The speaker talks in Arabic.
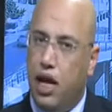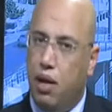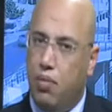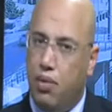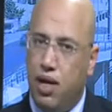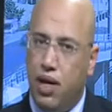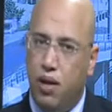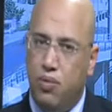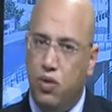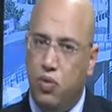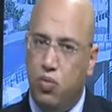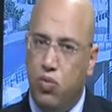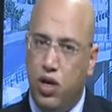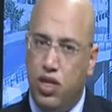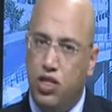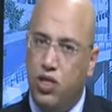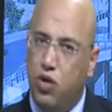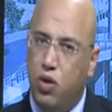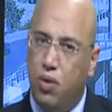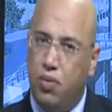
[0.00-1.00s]
البرنامج
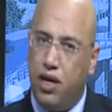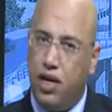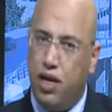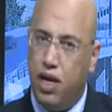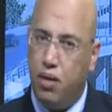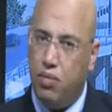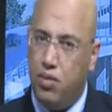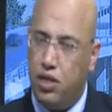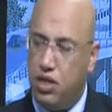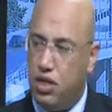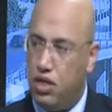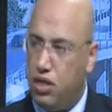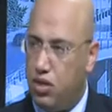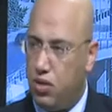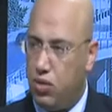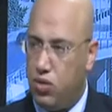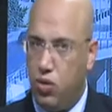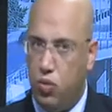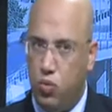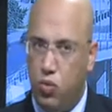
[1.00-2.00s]
الموازي هو برنامج
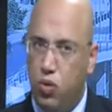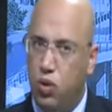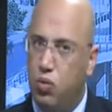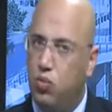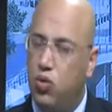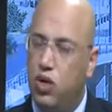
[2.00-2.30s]
قبول